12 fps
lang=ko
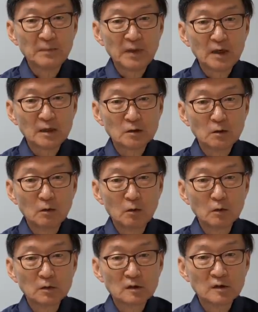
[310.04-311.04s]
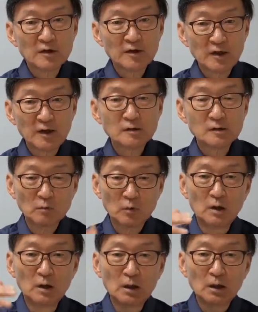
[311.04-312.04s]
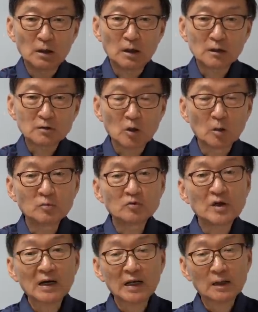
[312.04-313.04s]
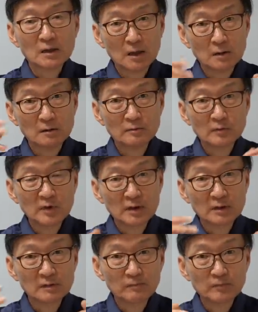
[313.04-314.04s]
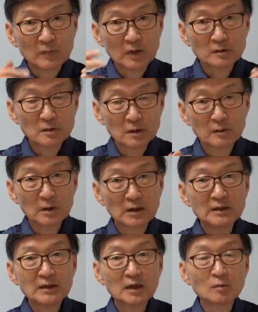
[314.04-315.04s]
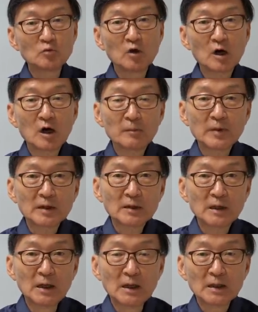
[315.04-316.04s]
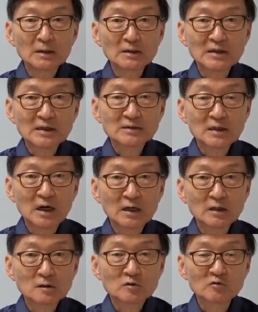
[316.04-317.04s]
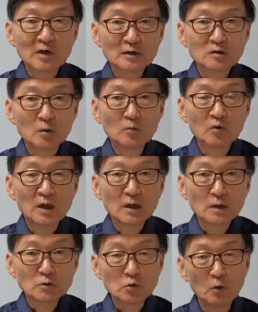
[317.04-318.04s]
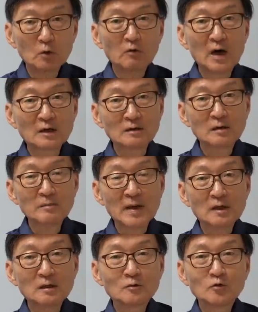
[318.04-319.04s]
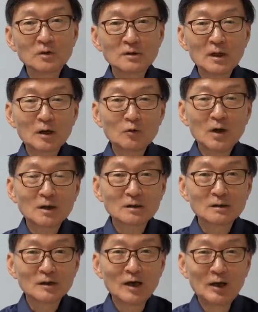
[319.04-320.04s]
made on creating 뭐 어, 정부 간에 이렇게 이걸 일당계 무역 합의를 달성하기 위해서 두 나라 정부 간에게 좋은 환경을 맹길고 있다고 하는데